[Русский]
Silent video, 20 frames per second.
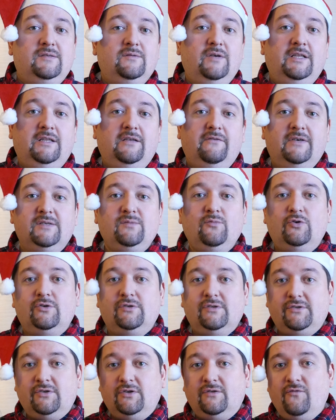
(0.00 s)
этой
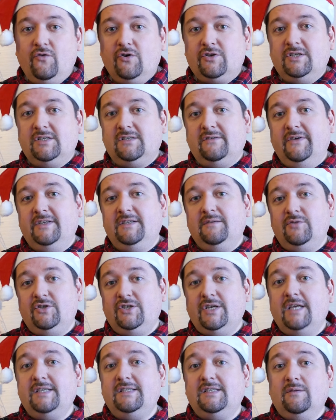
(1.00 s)
возможностью творчества, этим
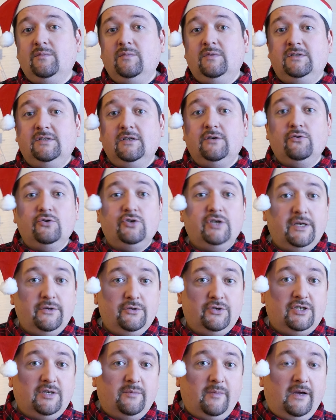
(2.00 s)
счастьем с
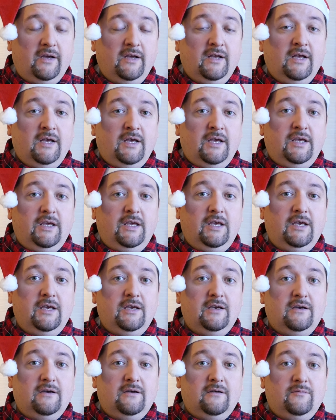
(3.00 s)
окружающими –
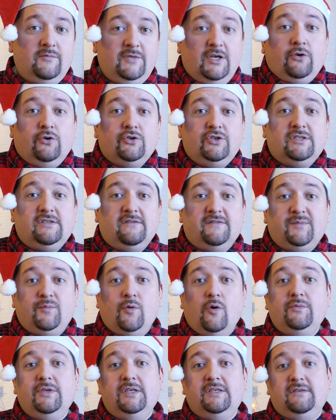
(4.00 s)
и мне хочется
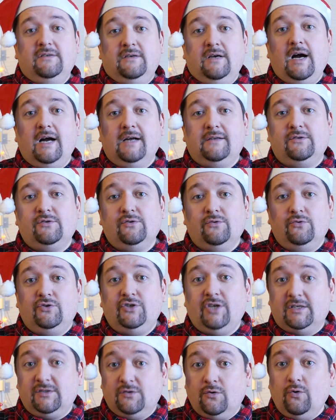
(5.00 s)
вспомнить акцию
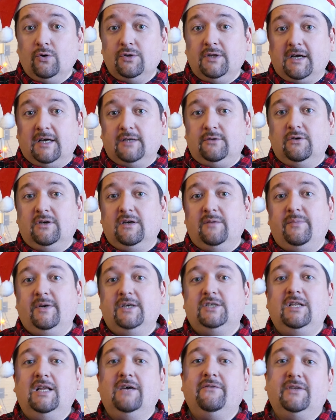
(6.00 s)
«Час кода», которая
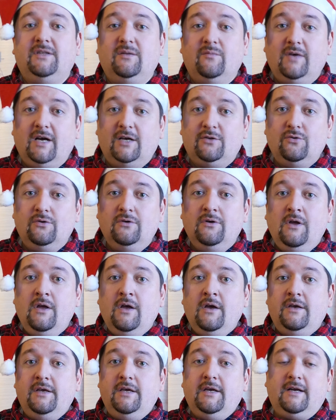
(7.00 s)
прошла в этом году,
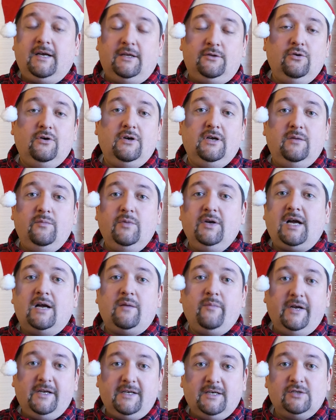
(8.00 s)
и к которой мы,
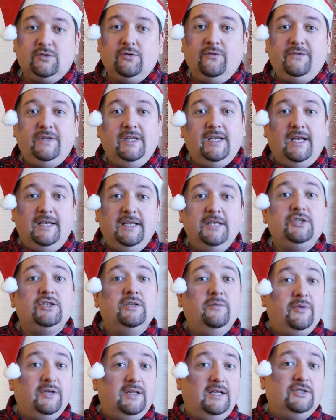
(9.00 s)
как Microsoft, и я
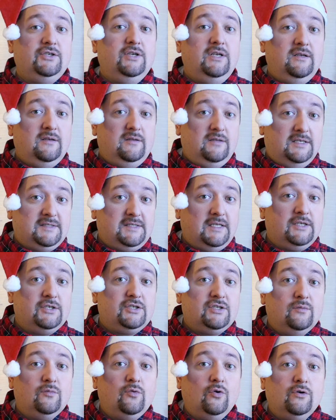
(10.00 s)
лично приложили
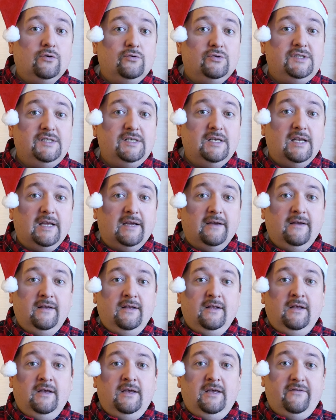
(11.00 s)
достаточно много усилий.
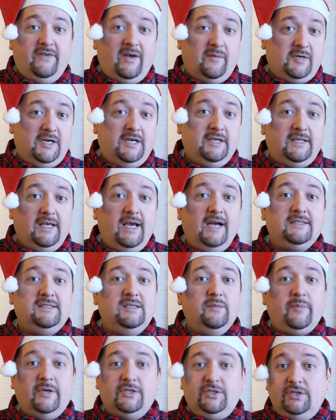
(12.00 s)
И в рамках этой
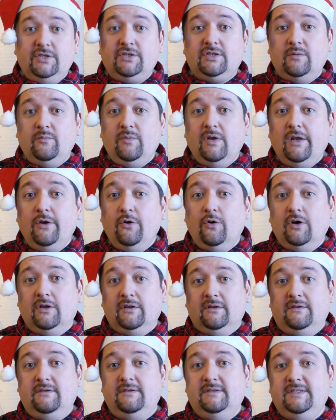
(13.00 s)
акции почти что
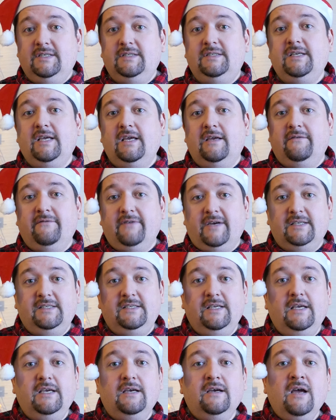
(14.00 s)
миллион детей в
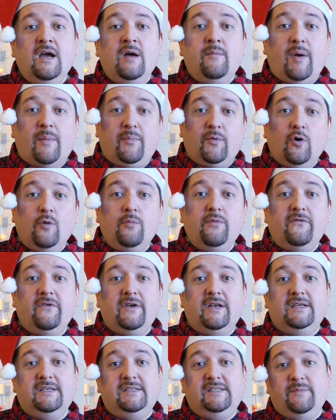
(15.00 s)
России
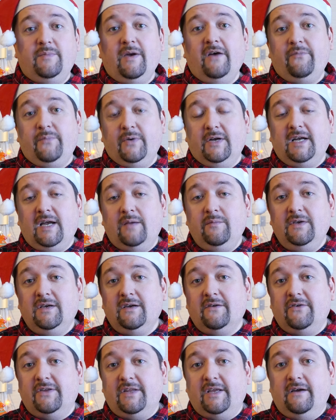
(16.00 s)
попробовали себя в
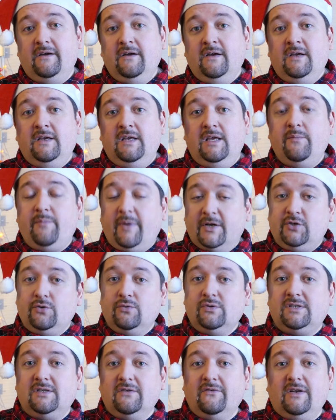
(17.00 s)
программировании и
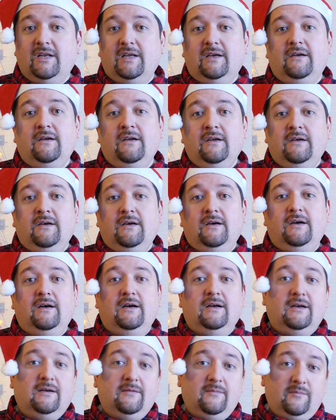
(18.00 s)
почувствовали,
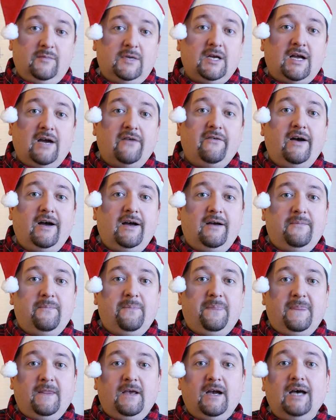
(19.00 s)
э, какова
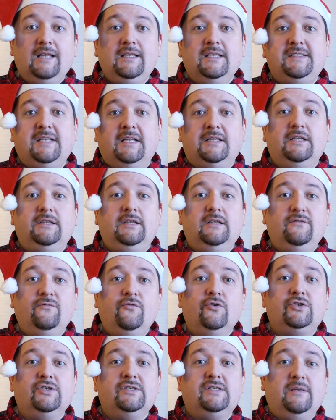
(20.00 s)
радость от этой
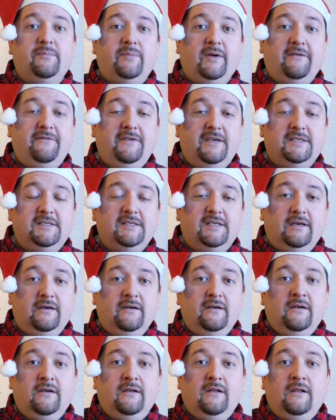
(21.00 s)
творческой профессии.
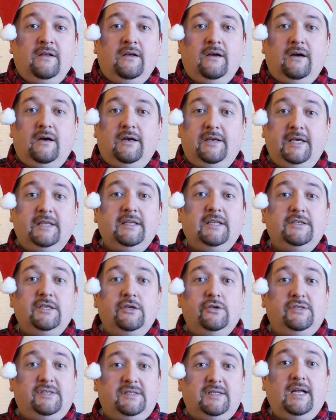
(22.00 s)
Э, я
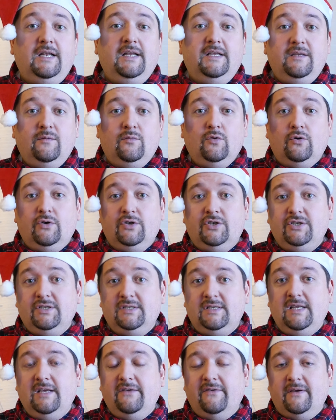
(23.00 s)
надеюсь, стали немного
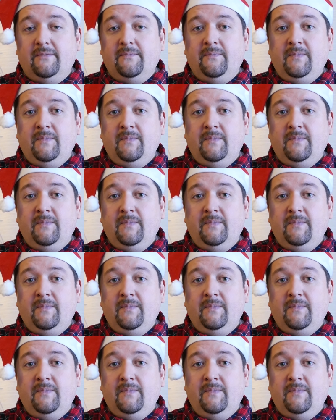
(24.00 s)
счастливее.